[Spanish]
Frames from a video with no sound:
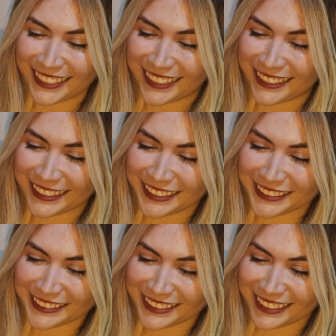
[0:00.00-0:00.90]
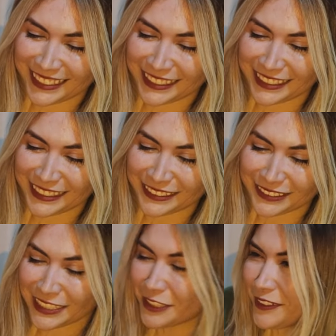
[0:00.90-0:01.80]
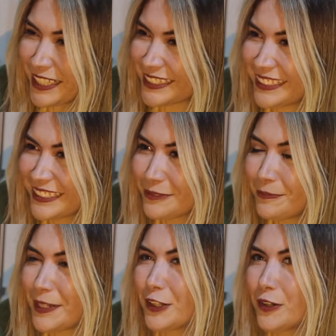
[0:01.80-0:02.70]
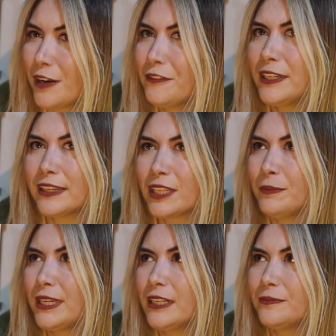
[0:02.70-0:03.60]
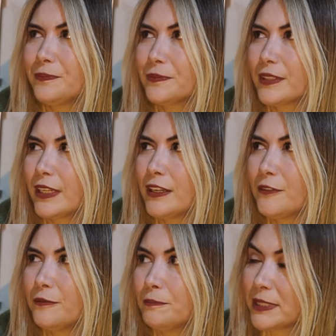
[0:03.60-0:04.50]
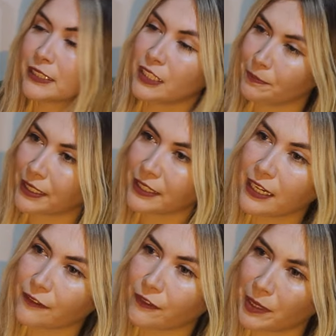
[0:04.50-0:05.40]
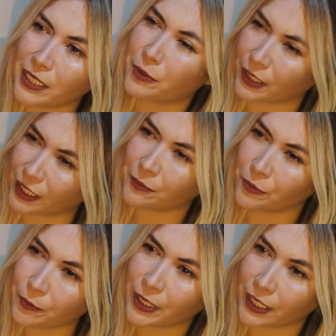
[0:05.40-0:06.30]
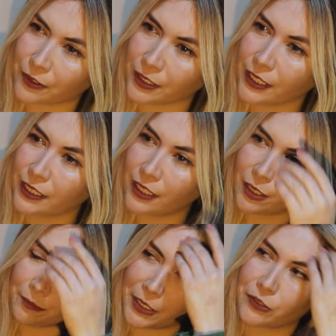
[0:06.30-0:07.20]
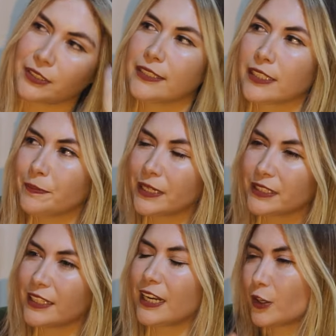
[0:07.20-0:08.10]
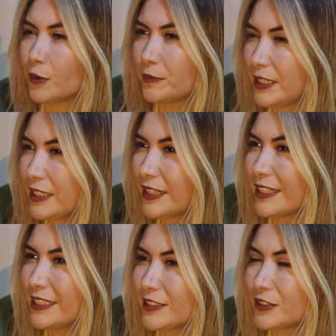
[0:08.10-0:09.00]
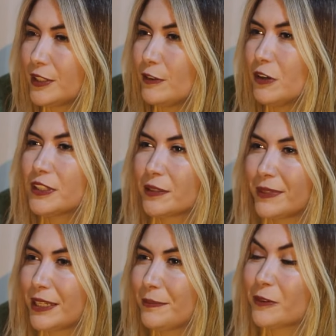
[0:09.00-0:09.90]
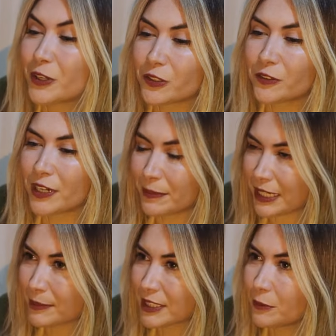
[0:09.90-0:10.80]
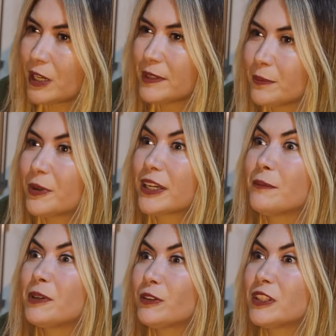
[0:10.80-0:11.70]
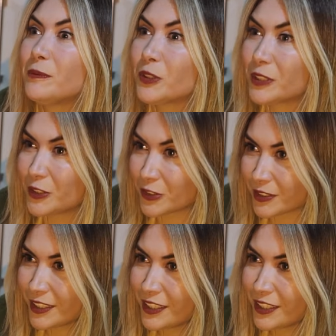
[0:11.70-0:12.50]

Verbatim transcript: Eh, y es diferente, pero al final también eh, me sentí parte de la familia porque eran muy buena onda, pero sí esa parte de la comida y eso, y luego también me acuerdo que una amiga me salvó la vida porque ella me dio antibióticos.